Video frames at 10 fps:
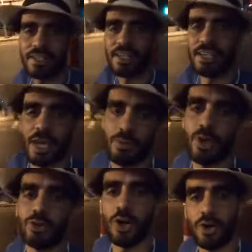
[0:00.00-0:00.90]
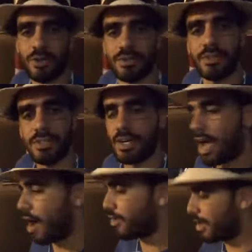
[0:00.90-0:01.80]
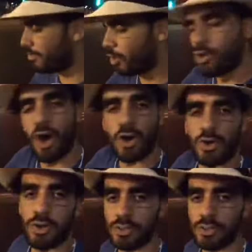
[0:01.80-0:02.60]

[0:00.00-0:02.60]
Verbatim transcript: Y de pronto habían dos locos